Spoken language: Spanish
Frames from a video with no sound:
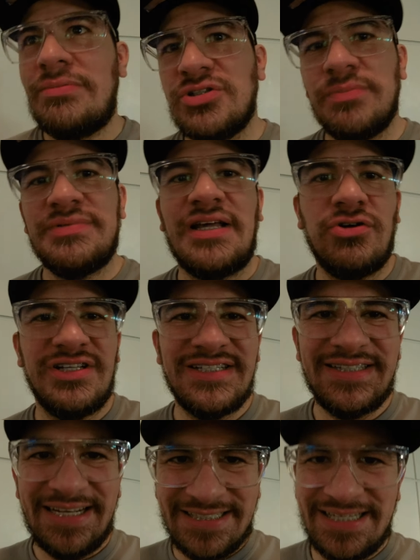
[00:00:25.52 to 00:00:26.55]
vamos a optar con
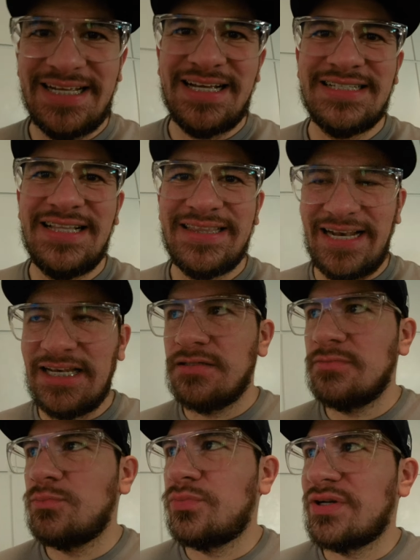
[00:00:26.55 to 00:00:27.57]
esa tercera que es el tren
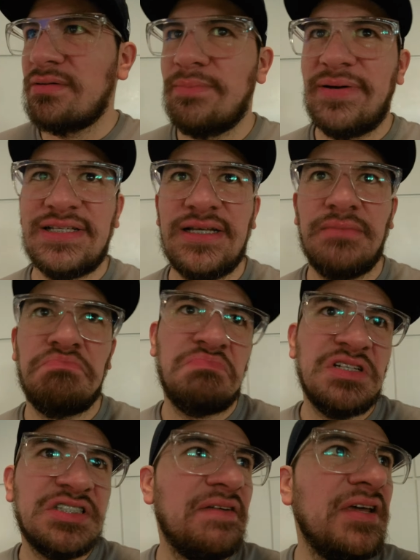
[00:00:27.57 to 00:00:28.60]
porque me parece
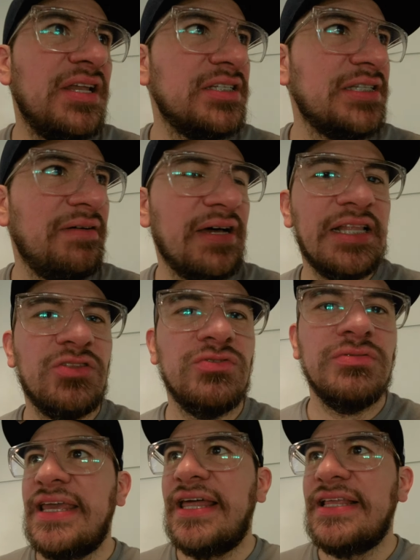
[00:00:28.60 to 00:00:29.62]
que está bien, está barato
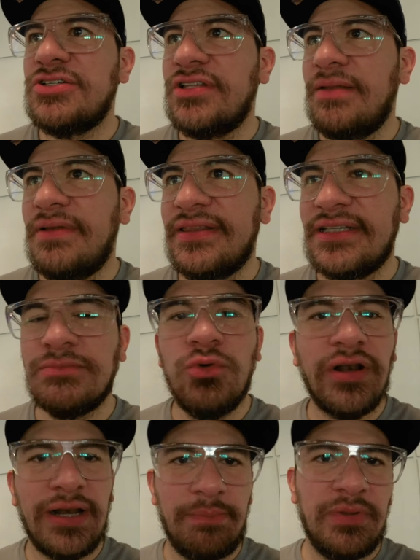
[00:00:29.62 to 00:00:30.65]
y adicionalmente es
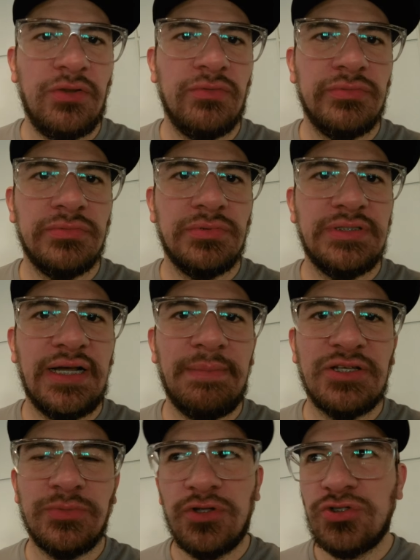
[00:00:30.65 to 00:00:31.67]
muy rápido. Llega
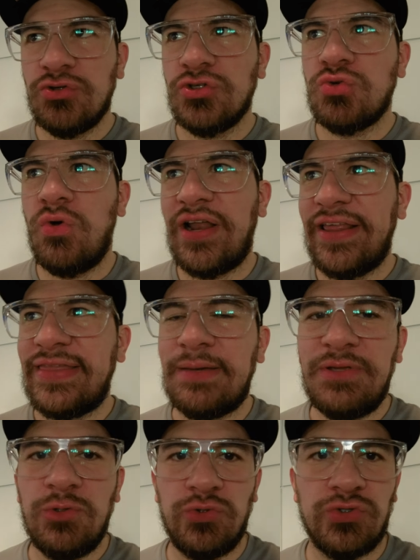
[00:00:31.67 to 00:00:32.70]
más o menos en unos
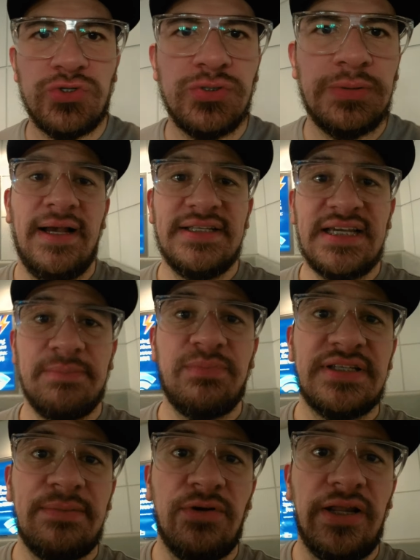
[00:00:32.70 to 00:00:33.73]
40 minutos. Así que
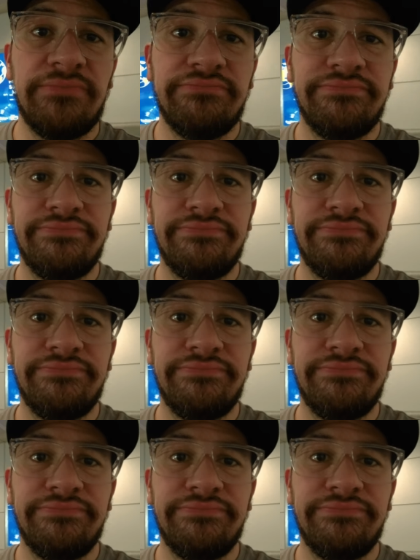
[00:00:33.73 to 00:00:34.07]
pues démosle.